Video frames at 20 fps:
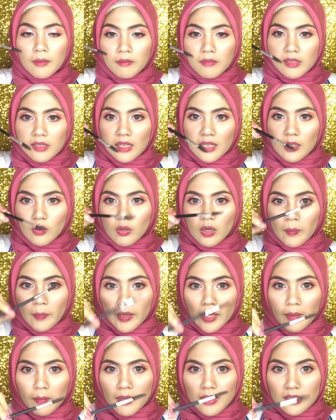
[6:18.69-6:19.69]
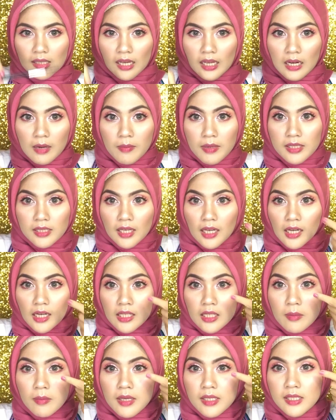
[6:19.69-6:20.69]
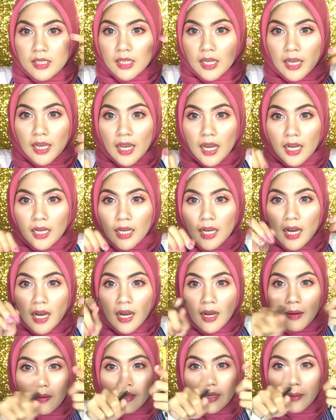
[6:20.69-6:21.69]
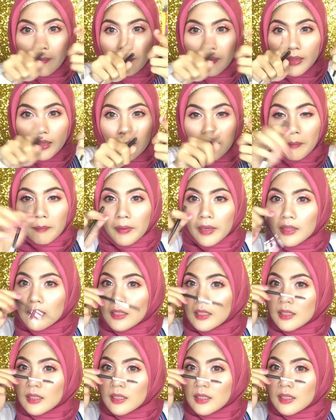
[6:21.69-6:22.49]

misalnya udah pakai maskara, maskaranya masih kayak agak dempet-dempet,